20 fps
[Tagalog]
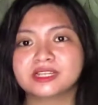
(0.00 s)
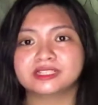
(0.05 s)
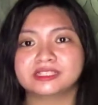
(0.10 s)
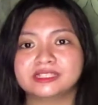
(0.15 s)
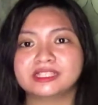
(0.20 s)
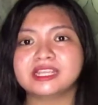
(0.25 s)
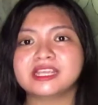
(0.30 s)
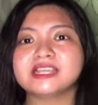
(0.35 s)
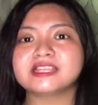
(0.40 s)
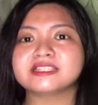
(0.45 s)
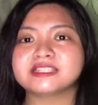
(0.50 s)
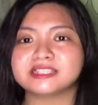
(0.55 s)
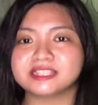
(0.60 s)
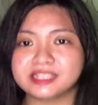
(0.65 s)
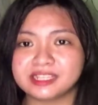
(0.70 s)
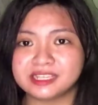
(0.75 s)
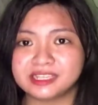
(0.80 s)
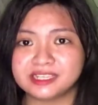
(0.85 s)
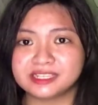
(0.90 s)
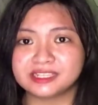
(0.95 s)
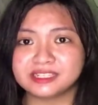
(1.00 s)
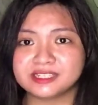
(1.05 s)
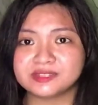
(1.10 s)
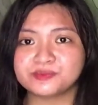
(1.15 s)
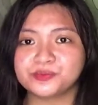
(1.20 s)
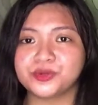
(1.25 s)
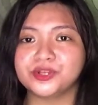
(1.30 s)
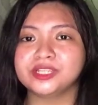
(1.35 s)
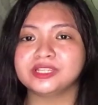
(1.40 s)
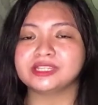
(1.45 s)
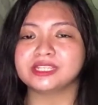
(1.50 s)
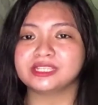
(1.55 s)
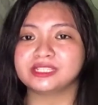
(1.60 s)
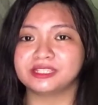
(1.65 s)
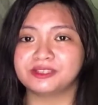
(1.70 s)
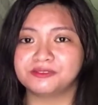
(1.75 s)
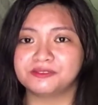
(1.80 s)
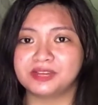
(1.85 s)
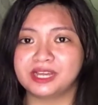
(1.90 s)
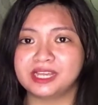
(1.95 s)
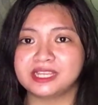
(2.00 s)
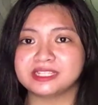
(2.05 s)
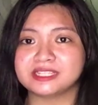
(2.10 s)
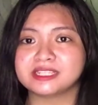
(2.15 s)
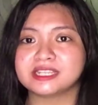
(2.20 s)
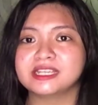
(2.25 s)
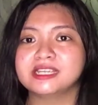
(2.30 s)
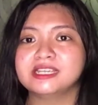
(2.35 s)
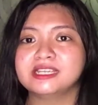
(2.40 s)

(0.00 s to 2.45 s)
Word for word: Next is pointing device.